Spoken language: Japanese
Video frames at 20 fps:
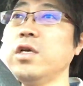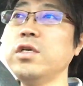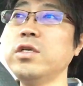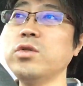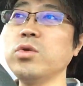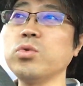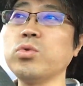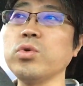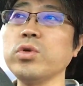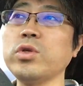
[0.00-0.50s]

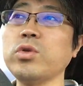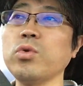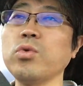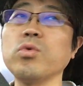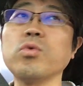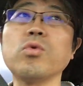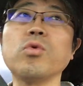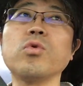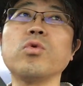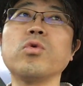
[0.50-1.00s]
人と人
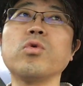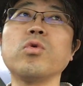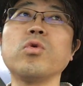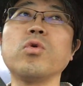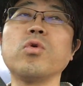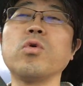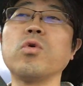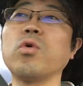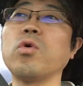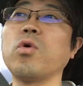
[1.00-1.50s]
の
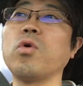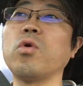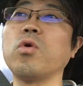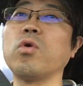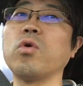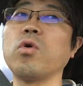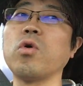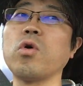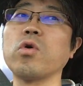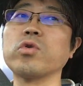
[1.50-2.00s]

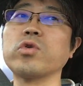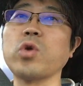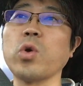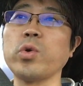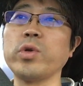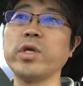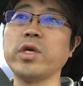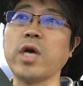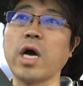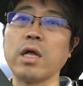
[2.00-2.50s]
こう
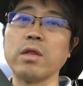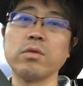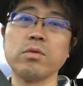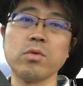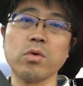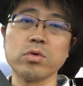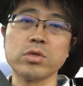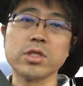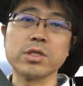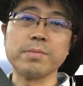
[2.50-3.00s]
距離感
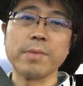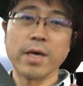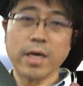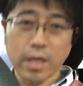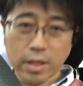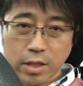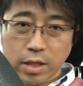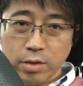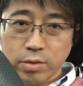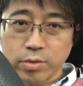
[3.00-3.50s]
の詰め
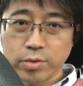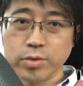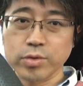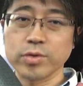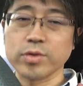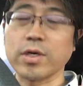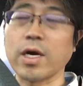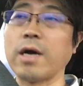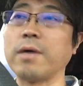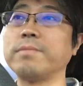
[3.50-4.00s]
方という
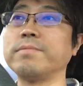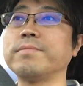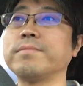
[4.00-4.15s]
か